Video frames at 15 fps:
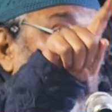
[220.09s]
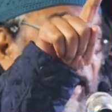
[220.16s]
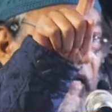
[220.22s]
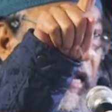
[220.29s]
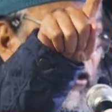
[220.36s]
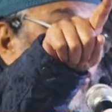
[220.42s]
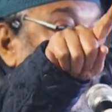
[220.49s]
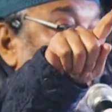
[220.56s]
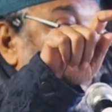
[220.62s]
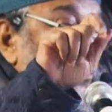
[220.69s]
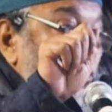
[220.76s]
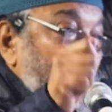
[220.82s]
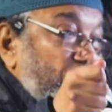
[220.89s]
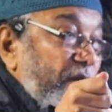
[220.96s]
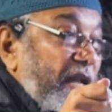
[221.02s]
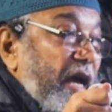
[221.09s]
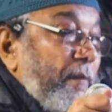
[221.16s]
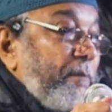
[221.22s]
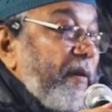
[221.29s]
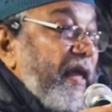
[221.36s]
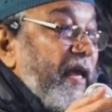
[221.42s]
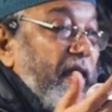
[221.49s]
একটা ঘর বন্ধ করে
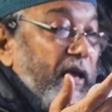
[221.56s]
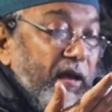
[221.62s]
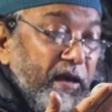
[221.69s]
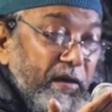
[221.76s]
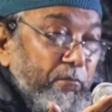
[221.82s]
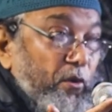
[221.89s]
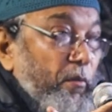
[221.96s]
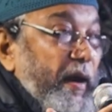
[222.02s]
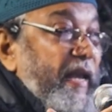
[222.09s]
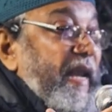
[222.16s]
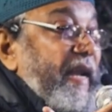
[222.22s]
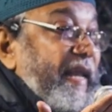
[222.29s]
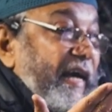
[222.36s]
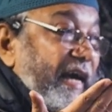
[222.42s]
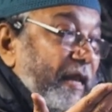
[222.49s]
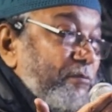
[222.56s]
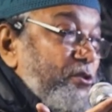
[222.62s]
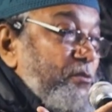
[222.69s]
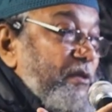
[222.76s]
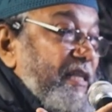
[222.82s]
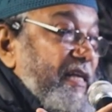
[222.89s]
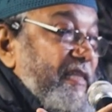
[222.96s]
আপনি মোবাইলে একটা খারাপ
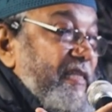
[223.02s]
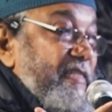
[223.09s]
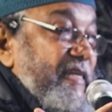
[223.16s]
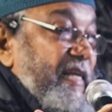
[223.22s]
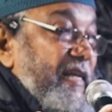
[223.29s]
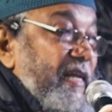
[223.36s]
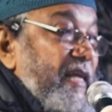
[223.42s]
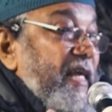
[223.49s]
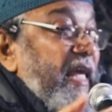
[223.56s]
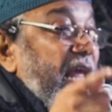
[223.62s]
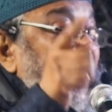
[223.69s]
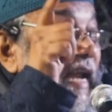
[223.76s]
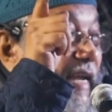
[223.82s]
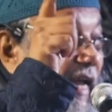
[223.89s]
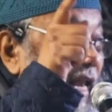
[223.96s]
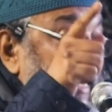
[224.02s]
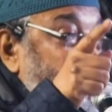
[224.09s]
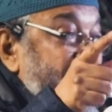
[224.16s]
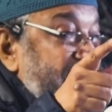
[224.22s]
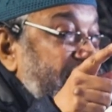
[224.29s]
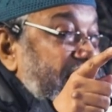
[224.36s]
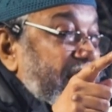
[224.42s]
ছবি দেখতেছেন এইটা আল্লাহ
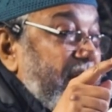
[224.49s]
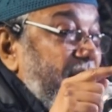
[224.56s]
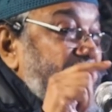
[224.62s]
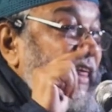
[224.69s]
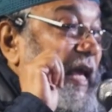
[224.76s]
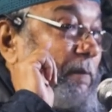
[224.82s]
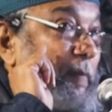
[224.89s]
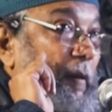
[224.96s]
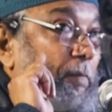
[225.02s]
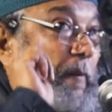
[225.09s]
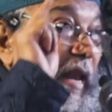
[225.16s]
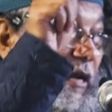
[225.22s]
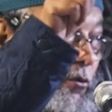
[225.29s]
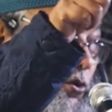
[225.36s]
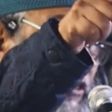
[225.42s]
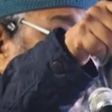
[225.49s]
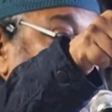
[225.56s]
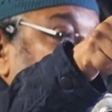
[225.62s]
জানেন দেখবেন প্ল্যান করতেছেন